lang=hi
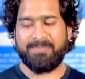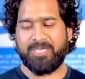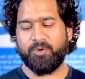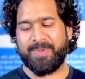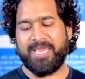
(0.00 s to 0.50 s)
भी
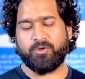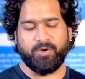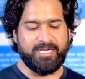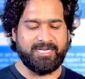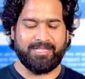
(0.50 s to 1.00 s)
यूपीआई
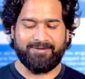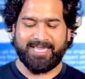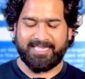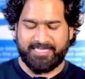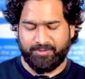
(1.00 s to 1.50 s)
कोड डिटेल
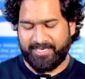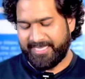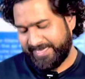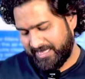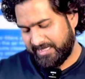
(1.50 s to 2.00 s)
वगैरह दी हुई है
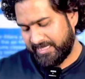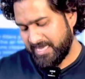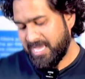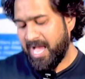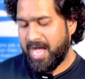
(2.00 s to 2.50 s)
देख लेते हैं
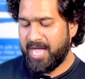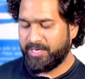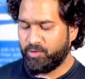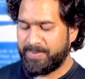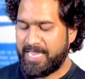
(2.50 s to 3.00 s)
हाँ
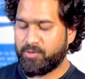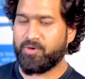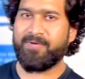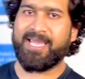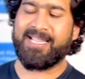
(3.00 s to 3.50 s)
यूपीआई
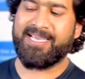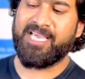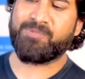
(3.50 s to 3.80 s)
कोड वगैरह देखिए